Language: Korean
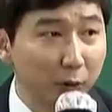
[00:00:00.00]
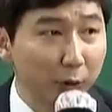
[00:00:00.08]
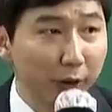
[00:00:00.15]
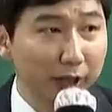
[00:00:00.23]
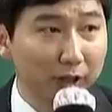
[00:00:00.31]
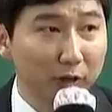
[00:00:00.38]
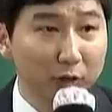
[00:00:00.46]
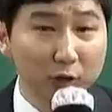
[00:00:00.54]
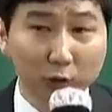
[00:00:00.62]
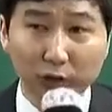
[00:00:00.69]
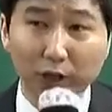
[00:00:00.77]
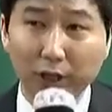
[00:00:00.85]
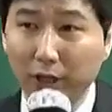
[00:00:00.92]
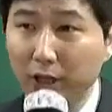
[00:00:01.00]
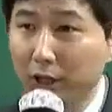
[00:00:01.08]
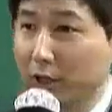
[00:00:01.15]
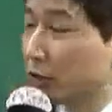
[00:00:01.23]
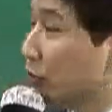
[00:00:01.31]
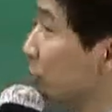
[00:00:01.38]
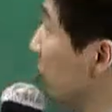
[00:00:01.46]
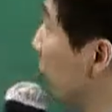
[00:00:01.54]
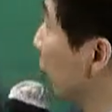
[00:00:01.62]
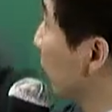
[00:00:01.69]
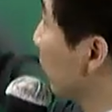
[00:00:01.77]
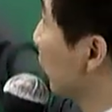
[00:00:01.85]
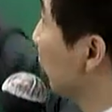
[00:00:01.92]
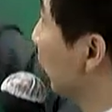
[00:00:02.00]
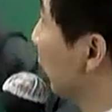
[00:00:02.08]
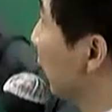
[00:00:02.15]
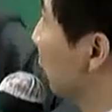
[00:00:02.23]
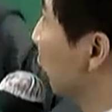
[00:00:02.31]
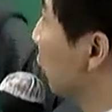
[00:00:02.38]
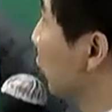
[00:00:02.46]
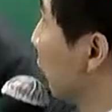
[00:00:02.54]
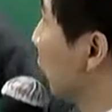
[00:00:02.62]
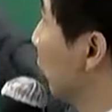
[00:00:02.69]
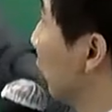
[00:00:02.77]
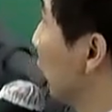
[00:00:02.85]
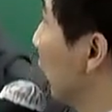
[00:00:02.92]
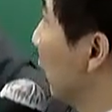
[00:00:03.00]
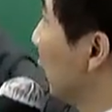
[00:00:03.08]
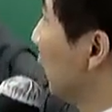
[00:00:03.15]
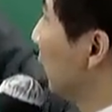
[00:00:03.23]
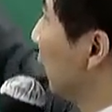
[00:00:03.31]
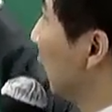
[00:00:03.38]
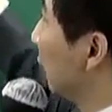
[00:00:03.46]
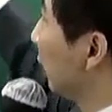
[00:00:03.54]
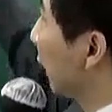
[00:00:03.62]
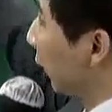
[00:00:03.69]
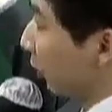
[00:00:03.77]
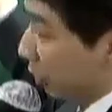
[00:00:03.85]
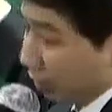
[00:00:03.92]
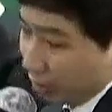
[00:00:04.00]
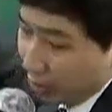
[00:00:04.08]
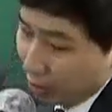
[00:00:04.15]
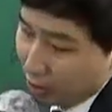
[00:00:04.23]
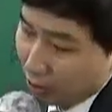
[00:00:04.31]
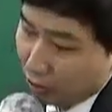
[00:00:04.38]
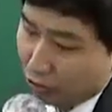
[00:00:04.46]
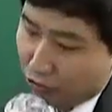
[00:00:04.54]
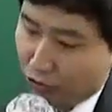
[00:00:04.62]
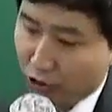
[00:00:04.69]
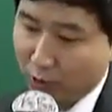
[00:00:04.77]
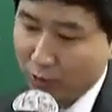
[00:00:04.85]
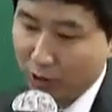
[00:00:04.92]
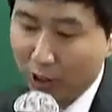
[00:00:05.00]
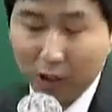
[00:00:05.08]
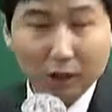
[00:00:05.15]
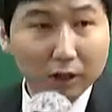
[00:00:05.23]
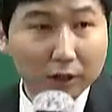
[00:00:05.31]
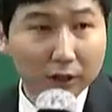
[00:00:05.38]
올해 같은 경우는 어떻게 준비하고 있냐면요. 일단 기본적으로 이해는 당연히 중요합니다.